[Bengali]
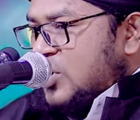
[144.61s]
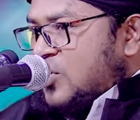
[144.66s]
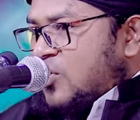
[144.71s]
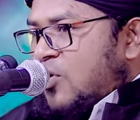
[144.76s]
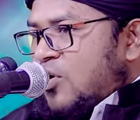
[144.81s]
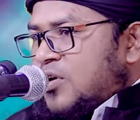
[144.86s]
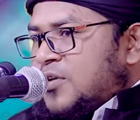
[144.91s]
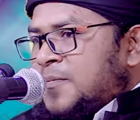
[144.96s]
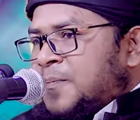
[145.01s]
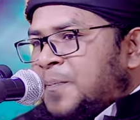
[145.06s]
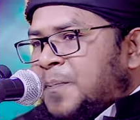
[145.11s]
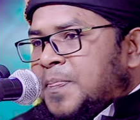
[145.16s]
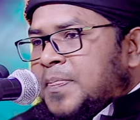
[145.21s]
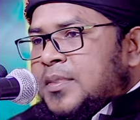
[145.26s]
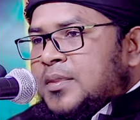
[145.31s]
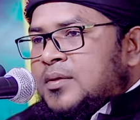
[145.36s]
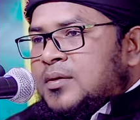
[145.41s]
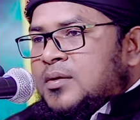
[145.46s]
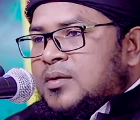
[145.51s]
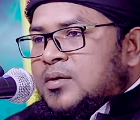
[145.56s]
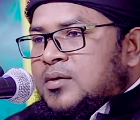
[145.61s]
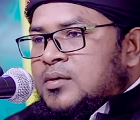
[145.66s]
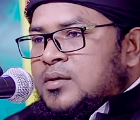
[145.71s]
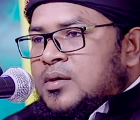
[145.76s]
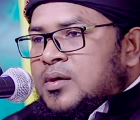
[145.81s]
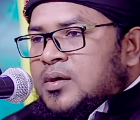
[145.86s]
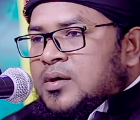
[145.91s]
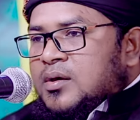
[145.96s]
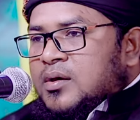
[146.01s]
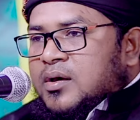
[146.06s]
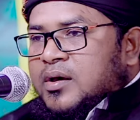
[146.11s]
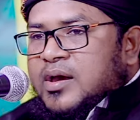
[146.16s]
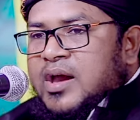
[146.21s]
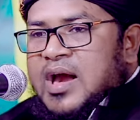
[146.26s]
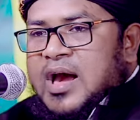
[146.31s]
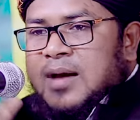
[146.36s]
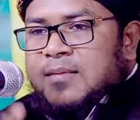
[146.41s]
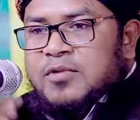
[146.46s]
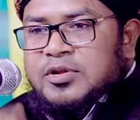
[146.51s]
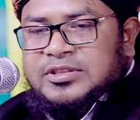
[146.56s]
যখন
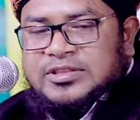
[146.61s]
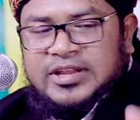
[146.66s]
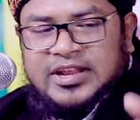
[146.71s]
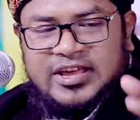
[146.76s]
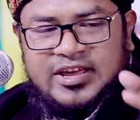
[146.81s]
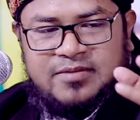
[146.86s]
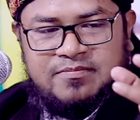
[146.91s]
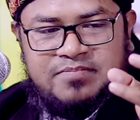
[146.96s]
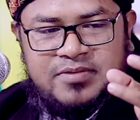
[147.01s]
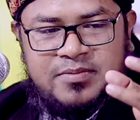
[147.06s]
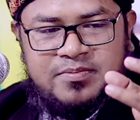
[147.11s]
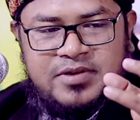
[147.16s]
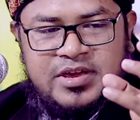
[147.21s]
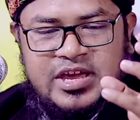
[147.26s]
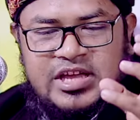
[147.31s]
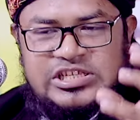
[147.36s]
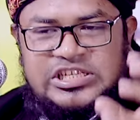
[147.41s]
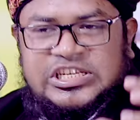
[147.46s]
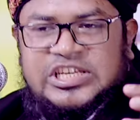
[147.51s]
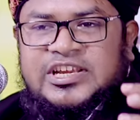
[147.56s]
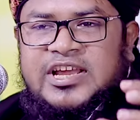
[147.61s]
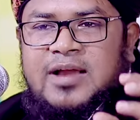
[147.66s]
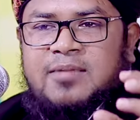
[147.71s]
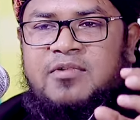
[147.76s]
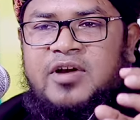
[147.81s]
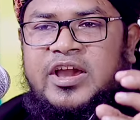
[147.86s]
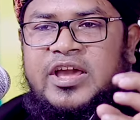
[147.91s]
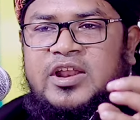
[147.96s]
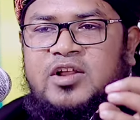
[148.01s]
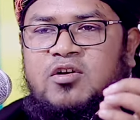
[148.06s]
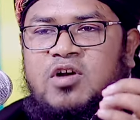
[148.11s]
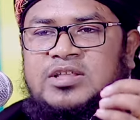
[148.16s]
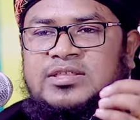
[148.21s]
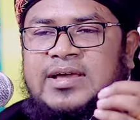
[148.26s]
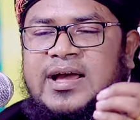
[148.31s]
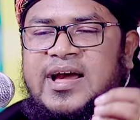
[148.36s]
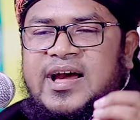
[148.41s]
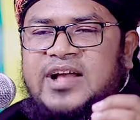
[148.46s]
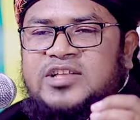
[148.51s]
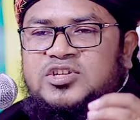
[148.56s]
কেয়ামতের বিভীষিকাময়ের
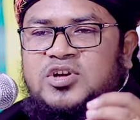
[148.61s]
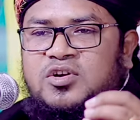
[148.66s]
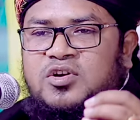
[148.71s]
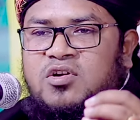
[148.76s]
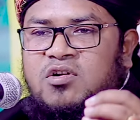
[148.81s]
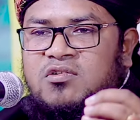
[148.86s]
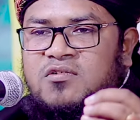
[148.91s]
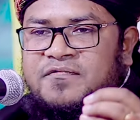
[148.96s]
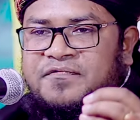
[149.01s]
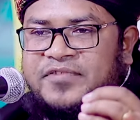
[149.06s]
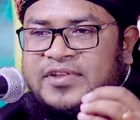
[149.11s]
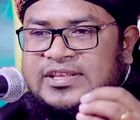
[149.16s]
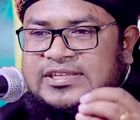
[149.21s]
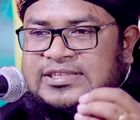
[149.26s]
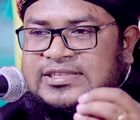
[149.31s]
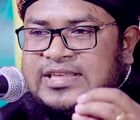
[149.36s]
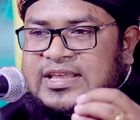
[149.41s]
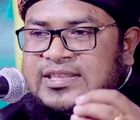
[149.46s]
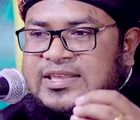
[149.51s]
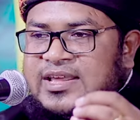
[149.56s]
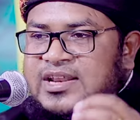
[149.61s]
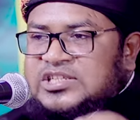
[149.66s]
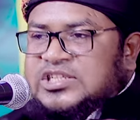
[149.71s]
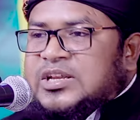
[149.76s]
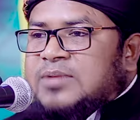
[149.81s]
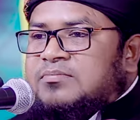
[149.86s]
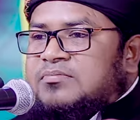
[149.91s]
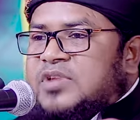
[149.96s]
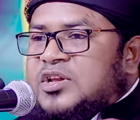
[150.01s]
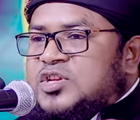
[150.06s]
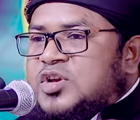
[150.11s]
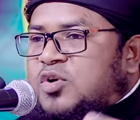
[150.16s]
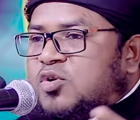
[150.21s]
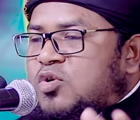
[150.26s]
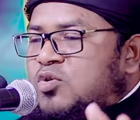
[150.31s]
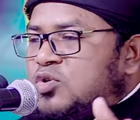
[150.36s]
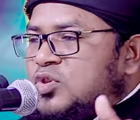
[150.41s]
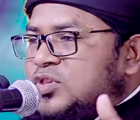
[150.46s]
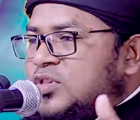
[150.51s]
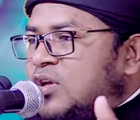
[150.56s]
কথা যখন ফিরিস্তাদের সামনে
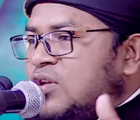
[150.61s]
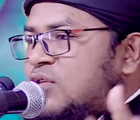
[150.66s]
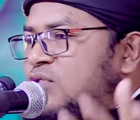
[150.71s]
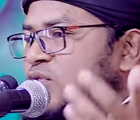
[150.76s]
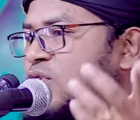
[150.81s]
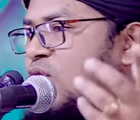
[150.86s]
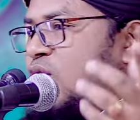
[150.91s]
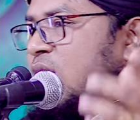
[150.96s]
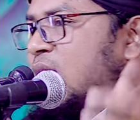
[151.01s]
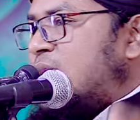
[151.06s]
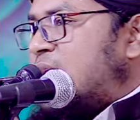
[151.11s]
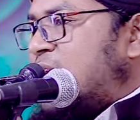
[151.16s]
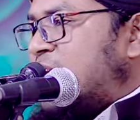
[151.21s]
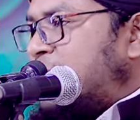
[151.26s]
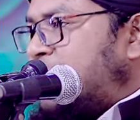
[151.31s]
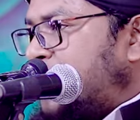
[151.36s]
যখন উত্তোলন করলেন